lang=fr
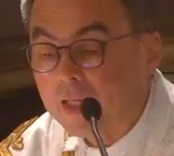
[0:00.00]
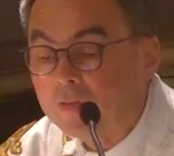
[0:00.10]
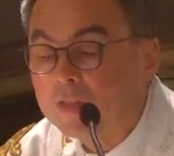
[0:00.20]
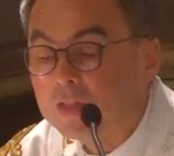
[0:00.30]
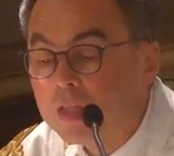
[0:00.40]
qui
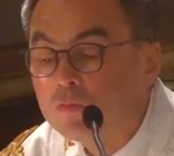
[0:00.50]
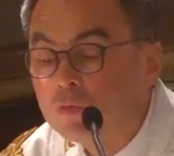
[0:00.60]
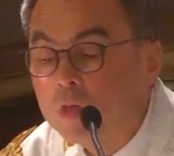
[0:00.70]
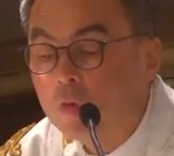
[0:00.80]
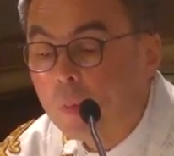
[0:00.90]
avait été
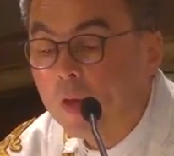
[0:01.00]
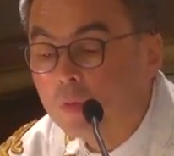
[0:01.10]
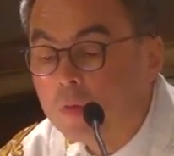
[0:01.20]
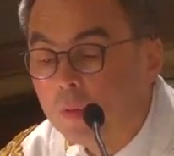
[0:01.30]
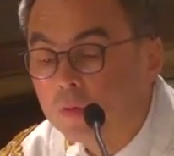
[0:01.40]
dévouée auprès de
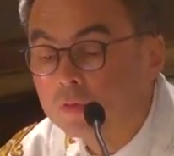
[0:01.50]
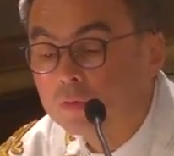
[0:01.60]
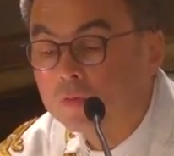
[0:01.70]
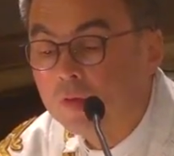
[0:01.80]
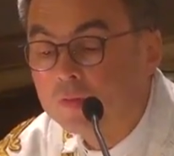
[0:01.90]
lui pendant
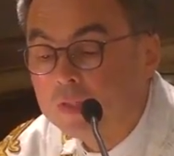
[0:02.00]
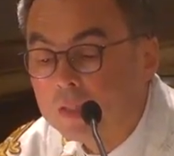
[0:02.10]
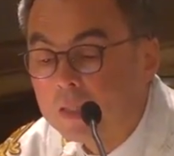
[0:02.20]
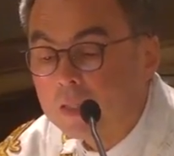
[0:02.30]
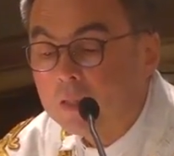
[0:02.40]
toute sa vie,
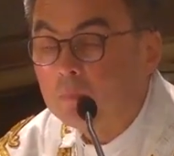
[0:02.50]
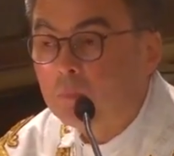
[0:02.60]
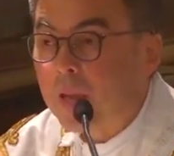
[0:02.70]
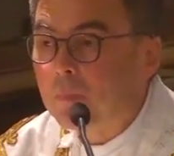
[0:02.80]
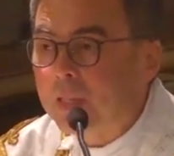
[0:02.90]

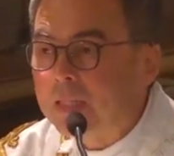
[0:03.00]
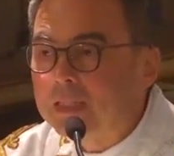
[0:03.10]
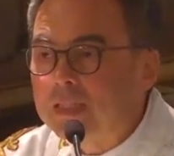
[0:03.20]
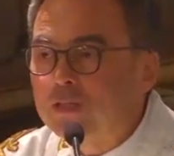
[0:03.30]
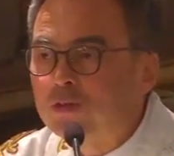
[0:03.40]
la
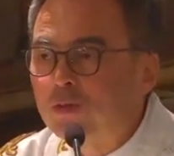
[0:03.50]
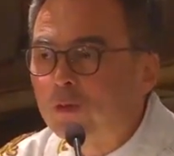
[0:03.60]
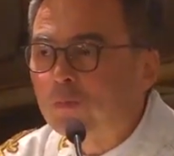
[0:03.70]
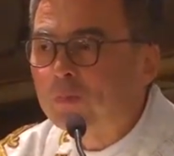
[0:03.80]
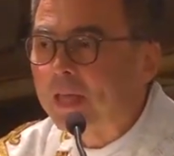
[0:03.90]
bénédiction
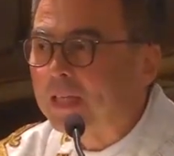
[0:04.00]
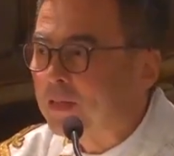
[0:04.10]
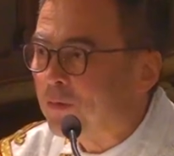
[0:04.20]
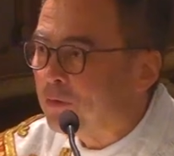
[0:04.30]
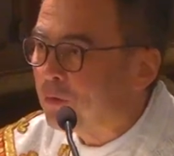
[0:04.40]
hein,
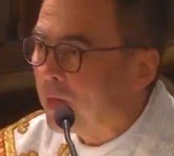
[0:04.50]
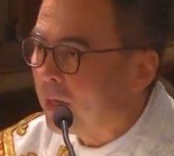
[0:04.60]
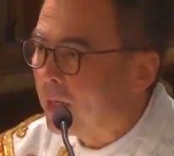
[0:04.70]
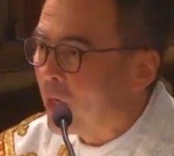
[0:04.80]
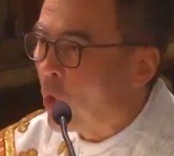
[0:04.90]
qu'il va faire
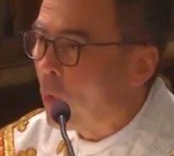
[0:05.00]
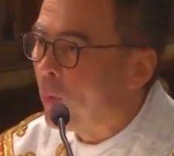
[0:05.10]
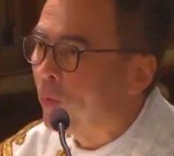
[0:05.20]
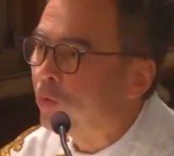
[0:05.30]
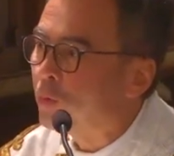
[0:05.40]
au
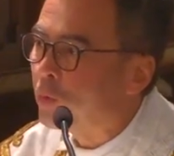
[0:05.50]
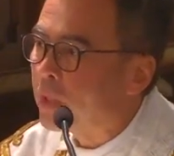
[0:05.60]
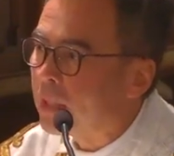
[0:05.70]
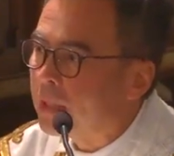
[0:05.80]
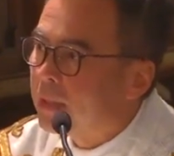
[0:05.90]
moment de mourir.